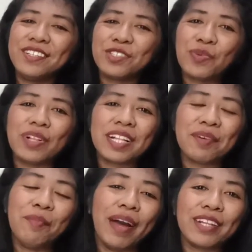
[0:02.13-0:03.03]
so
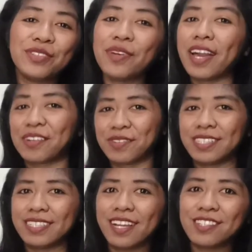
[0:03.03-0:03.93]
welcome back to
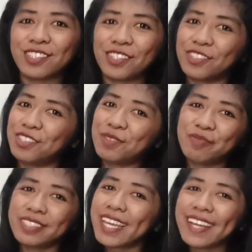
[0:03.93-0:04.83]
Eruditia's YouTube
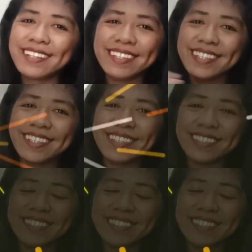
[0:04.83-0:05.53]
channel.